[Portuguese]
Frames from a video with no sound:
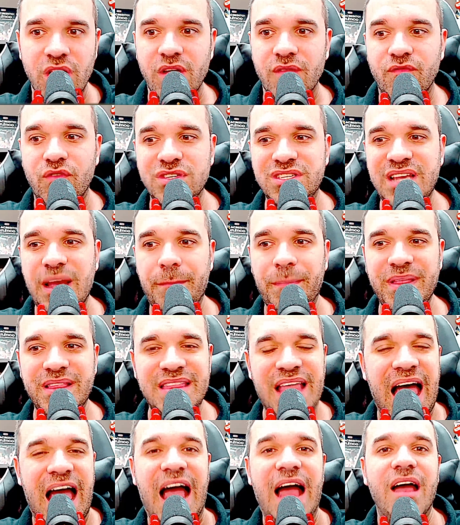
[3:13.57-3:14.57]
você
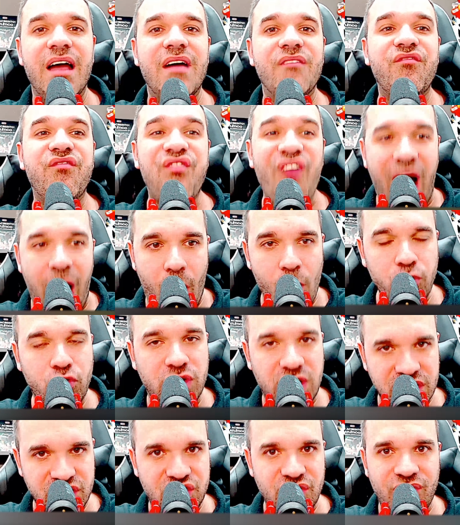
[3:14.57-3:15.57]
apitar
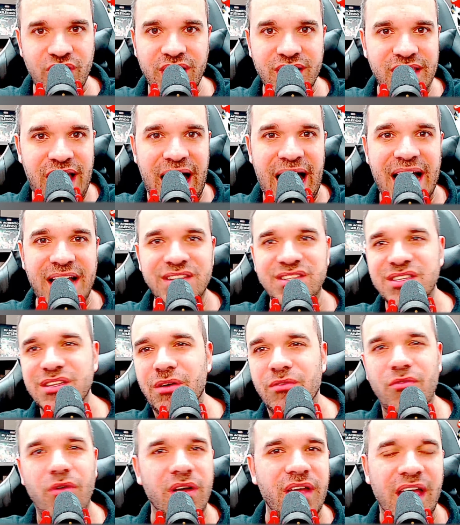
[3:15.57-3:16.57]
faltas de verdade,
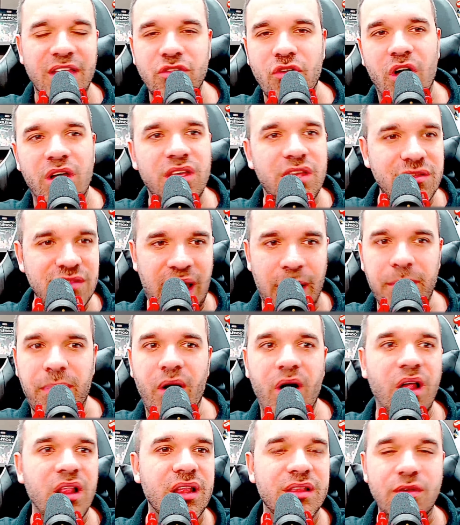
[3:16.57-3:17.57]
não qualquer toquinho na
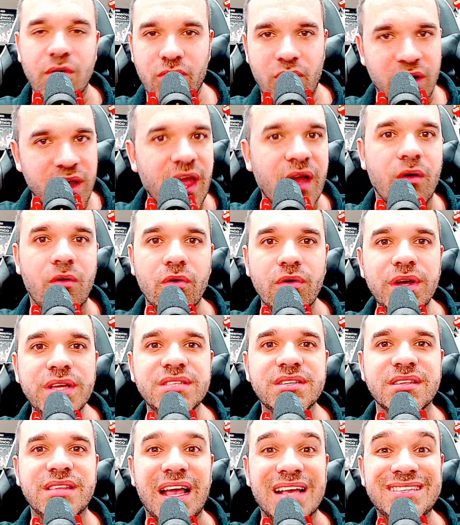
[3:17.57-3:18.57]
bola, não qualquer
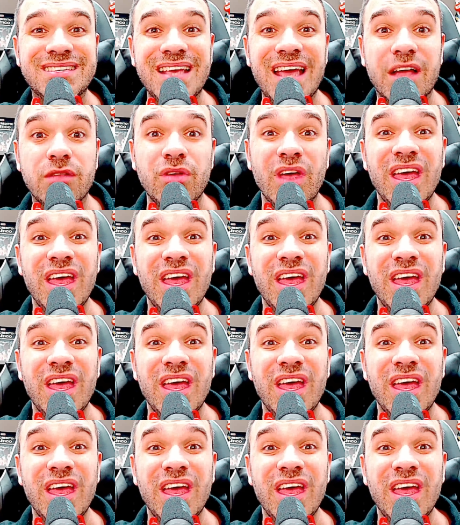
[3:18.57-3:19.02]
coisa, tá certo?